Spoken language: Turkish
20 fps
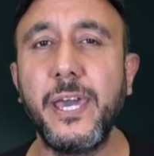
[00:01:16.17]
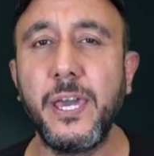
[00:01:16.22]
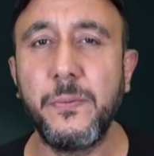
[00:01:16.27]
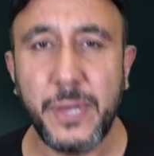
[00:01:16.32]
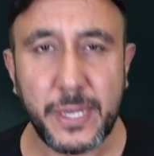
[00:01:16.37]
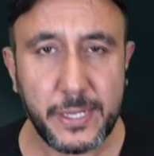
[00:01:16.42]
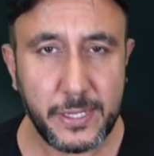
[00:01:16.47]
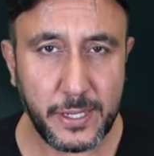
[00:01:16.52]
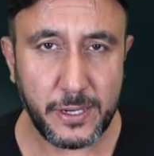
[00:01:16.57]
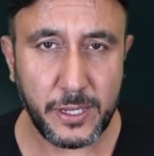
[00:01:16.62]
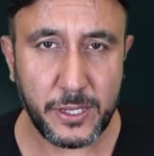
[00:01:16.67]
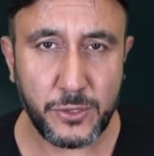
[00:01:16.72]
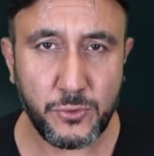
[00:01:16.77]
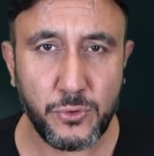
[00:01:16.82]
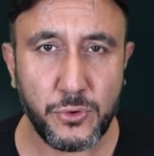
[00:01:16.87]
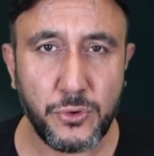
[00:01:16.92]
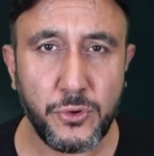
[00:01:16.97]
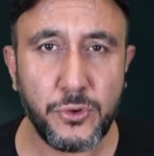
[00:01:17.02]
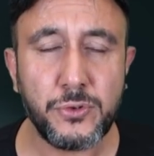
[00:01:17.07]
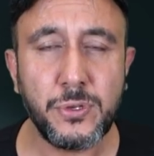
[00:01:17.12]
emek
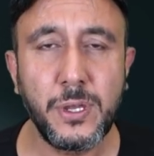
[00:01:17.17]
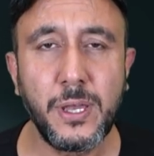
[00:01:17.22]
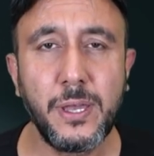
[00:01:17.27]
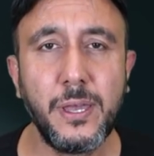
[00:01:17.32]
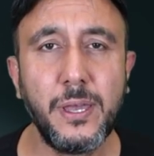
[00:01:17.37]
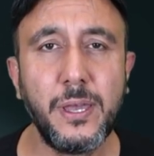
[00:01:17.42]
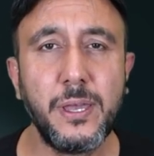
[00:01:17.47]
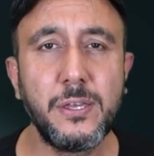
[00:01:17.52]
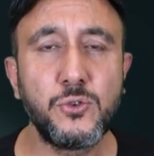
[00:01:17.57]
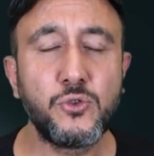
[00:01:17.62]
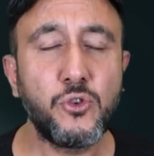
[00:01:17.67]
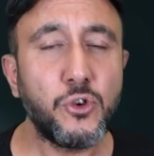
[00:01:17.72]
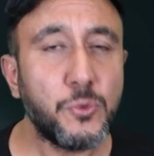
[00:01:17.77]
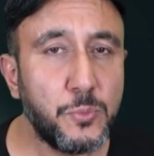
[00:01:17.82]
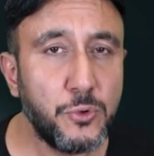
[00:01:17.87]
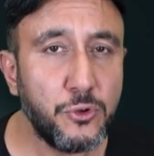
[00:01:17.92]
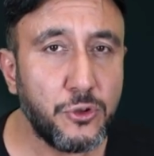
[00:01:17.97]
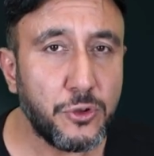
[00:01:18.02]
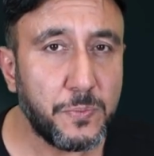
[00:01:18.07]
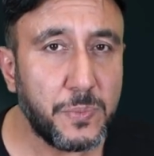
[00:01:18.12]
gerektiriyor
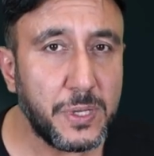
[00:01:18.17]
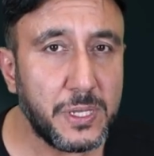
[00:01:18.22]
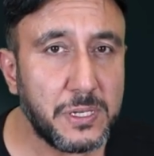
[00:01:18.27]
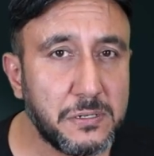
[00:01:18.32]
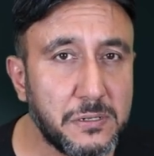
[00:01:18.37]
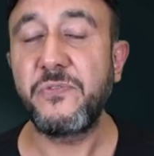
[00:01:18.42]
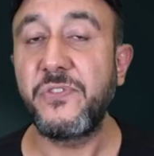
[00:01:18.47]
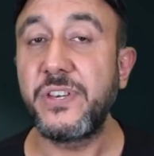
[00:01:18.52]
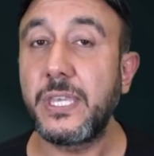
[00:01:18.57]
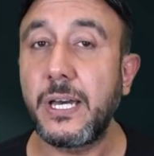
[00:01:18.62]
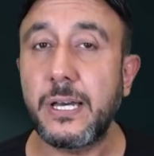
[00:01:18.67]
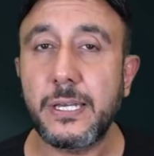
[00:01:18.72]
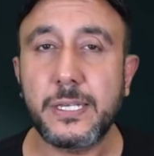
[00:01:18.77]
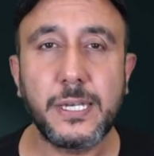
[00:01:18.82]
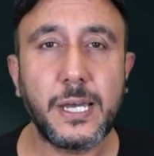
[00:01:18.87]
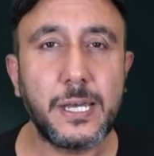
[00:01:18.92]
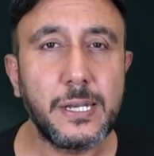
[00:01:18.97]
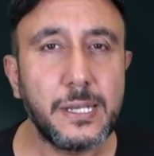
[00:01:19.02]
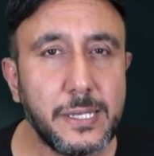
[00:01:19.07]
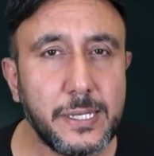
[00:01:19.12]
çok büyük bir
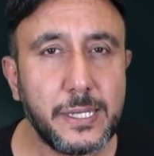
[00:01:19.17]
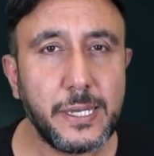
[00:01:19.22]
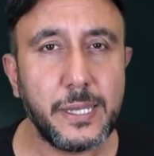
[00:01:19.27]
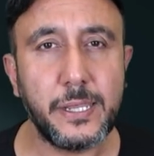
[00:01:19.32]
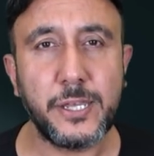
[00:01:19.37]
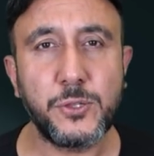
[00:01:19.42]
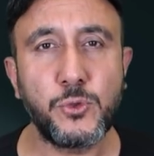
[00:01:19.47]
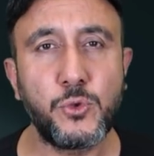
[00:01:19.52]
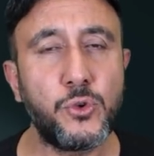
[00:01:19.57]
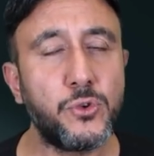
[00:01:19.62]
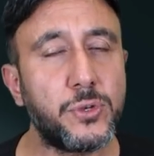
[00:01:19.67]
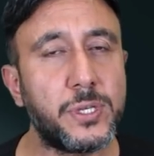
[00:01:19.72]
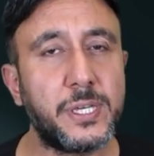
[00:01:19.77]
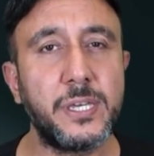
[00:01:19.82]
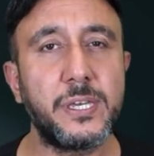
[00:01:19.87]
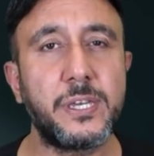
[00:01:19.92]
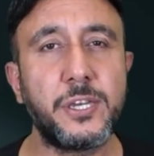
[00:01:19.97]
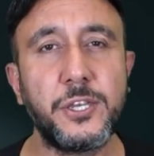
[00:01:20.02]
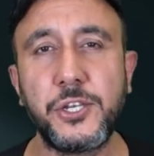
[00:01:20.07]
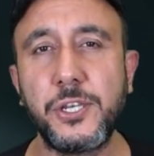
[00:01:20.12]
fedakarlık gerektiriyor
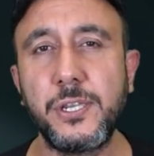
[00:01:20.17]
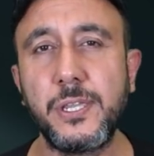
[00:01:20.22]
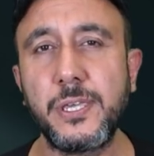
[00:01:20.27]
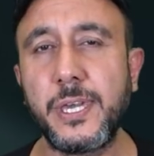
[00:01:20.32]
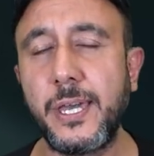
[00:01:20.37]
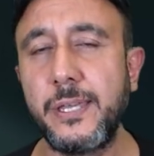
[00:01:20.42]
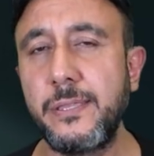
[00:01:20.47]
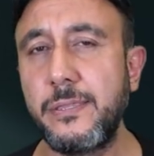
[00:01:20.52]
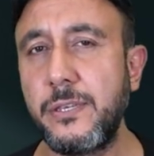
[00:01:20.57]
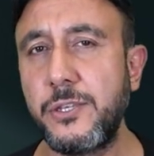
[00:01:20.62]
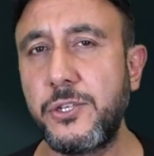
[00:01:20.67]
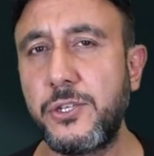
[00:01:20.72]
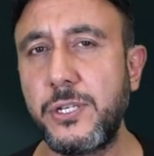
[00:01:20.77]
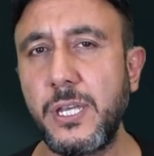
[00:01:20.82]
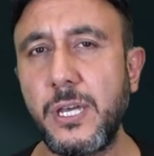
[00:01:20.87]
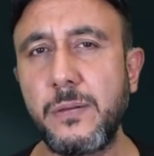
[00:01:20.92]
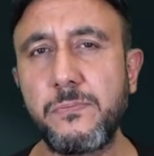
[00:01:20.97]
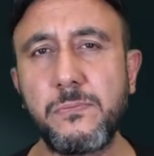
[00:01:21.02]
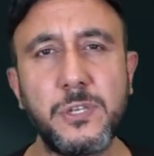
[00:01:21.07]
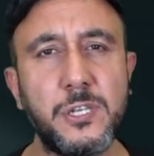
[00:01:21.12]
ki kişinin kendi
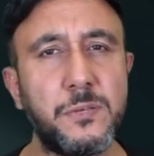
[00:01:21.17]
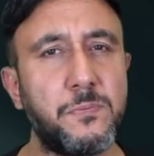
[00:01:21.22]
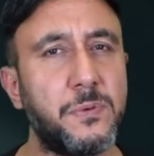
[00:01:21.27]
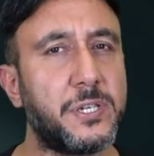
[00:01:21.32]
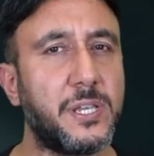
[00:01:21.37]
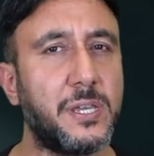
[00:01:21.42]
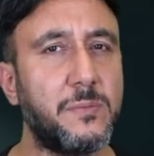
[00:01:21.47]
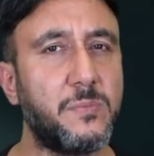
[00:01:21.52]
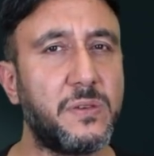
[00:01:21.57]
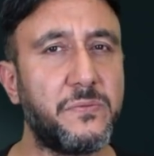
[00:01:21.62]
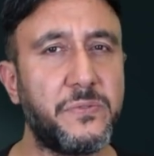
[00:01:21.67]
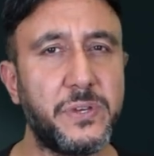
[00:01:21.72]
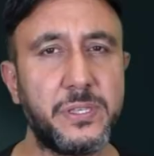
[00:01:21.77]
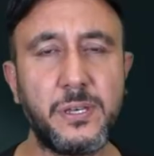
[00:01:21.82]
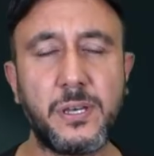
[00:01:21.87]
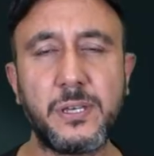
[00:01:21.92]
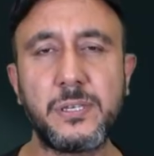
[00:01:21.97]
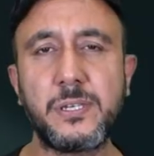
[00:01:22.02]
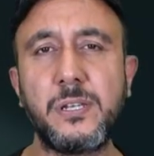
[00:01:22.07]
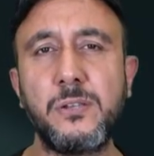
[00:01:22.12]
için yaptığı hiçbir şeyin ben
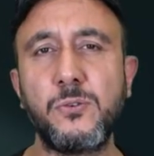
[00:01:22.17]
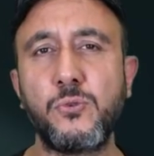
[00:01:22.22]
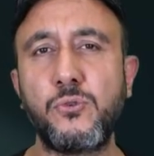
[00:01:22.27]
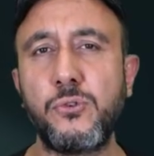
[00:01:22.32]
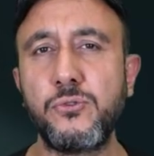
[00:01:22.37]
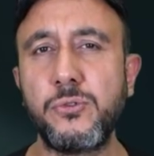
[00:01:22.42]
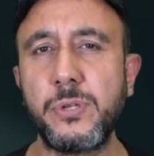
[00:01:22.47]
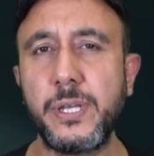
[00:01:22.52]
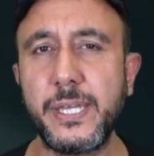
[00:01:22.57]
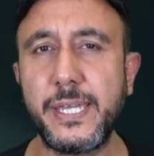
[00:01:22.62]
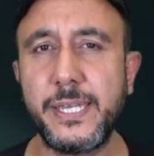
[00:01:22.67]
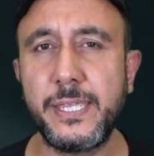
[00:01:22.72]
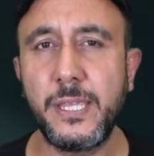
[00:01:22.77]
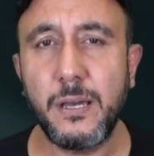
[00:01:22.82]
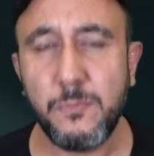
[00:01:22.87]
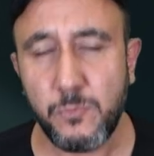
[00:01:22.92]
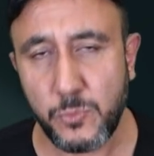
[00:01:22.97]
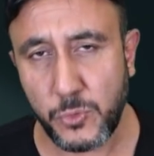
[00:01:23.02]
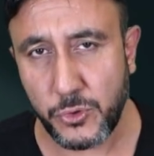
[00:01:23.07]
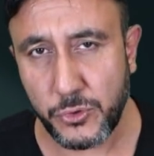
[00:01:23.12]
fedakarlık olduğuna
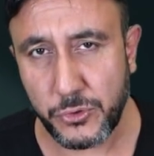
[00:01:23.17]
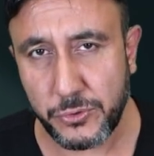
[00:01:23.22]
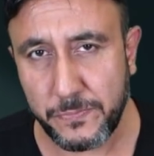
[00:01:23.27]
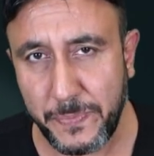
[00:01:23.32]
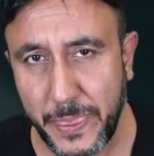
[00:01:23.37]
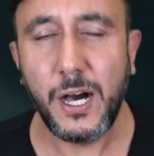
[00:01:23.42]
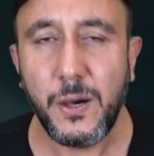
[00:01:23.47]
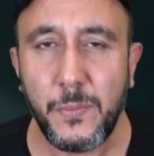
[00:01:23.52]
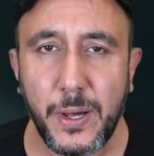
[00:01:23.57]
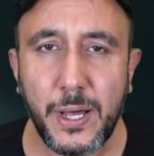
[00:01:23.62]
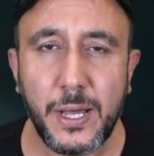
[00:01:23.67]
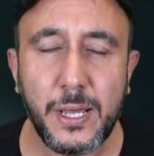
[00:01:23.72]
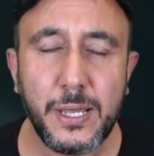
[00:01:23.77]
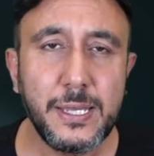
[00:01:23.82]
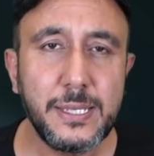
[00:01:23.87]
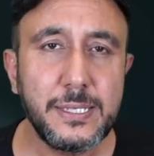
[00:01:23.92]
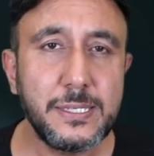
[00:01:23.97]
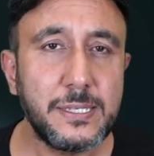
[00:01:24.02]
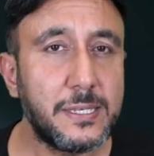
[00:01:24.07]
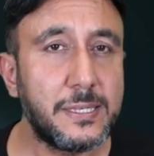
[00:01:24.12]
inanmıyorum. Ama
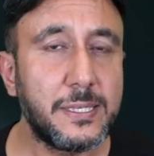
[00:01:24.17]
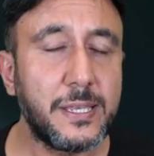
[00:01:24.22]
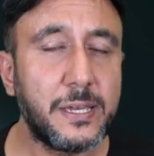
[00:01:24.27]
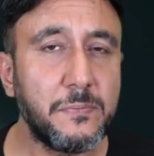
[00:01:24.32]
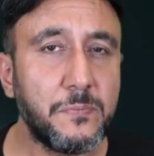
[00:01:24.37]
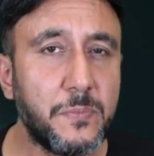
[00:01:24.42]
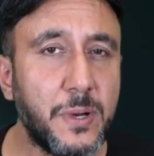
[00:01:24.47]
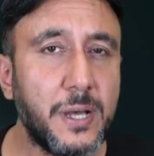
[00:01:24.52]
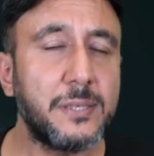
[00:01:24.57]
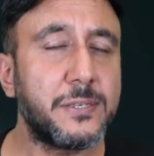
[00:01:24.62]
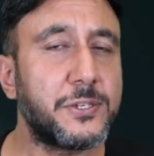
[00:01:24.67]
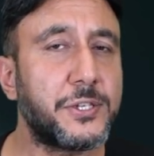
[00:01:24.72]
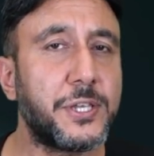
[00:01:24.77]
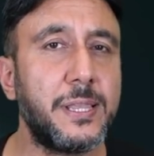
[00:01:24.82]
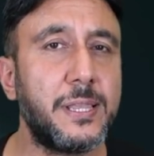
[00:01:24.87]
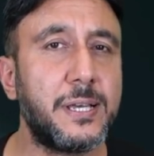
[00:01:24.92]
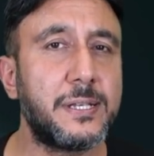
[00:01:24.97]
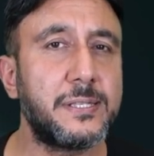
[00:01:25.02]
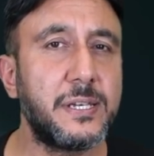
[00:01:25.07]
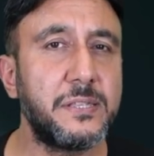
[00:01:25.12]
sizlerin bazı
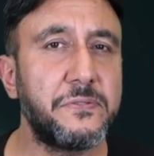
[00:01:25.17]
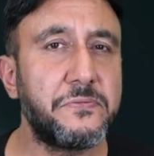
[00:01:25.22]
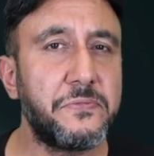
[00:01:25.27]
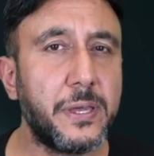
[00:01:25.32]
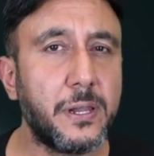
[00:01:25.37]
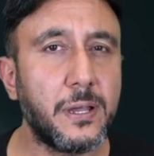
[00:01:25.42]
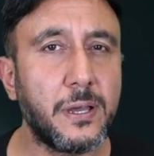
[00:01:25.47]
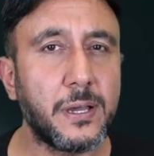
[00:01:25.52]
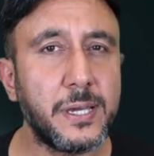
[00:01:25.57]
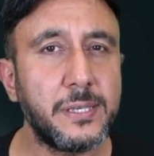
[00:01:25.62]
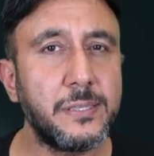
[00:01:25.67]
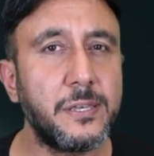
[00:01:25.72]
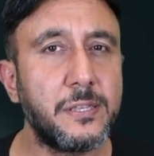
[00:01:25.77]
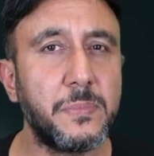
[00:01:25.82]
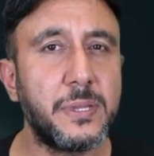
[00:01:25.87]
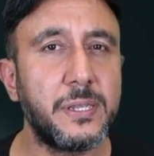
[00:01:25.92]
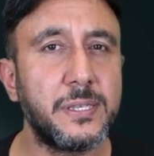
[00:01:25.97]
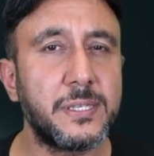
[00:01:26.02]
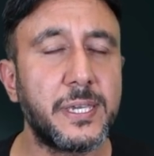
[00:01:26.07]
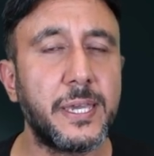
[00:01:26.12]
şeylerden feragat
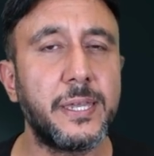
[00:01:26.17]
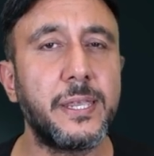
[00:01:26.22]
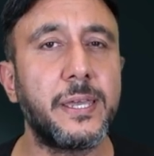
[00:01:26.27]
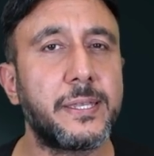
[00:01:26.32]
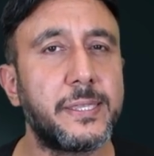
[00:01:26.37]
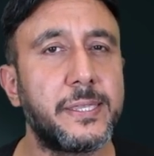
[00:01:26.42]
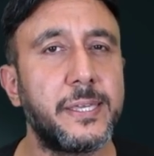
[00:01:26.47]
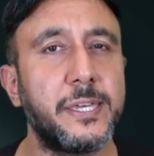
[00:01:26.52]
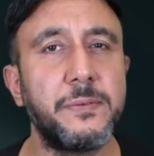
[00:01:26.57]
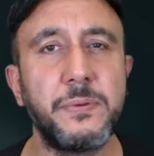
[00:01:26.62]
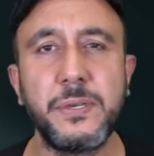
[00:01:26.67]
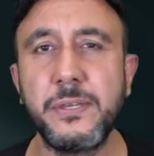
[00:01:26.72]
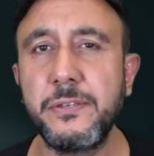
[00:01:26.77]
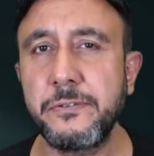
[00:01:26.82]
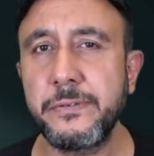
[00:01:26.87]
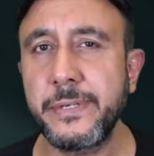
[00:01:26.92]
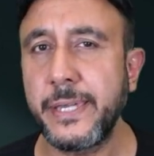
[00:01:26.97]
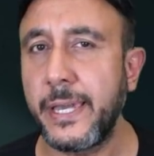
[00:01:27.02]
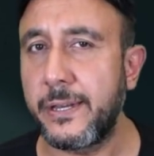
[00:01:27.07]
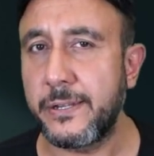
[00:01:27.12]
etmeniz gerektiği
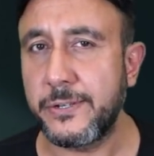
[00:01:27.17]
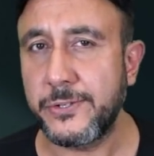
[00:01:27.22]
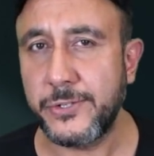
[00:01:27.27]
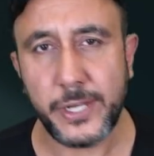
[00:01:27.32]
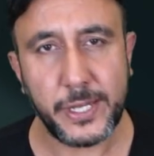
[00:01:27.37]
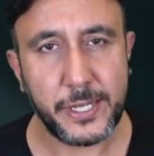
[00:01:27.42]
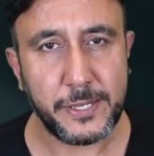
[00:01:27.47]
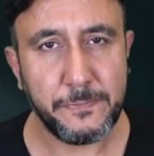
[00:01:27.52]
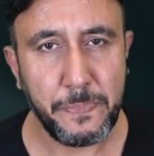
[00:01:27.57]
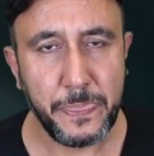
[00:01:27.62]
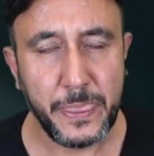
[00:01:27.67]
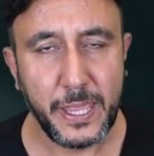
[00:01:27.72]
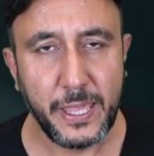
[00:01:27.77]
bir gerçek.